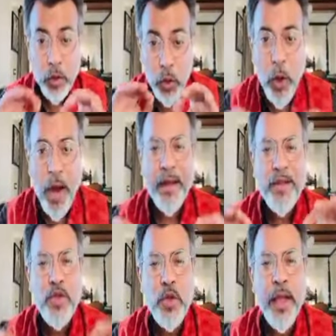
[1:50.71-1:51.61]
দুয়ার
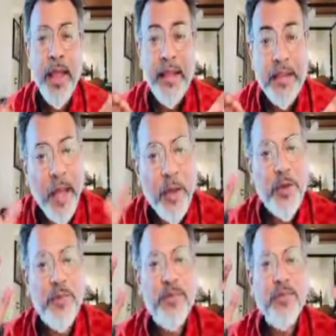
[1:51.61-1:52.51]
জুড়ে দারু
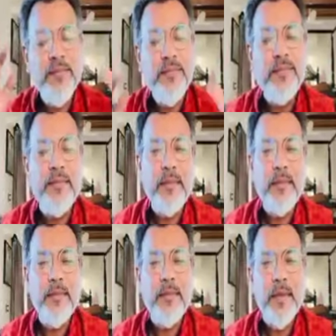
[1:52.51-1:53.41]

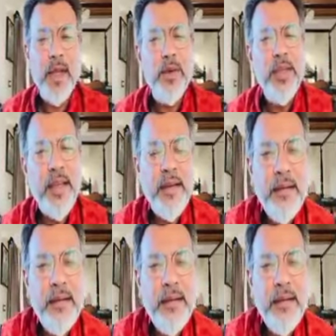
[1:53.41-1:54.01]
আর ওদিকে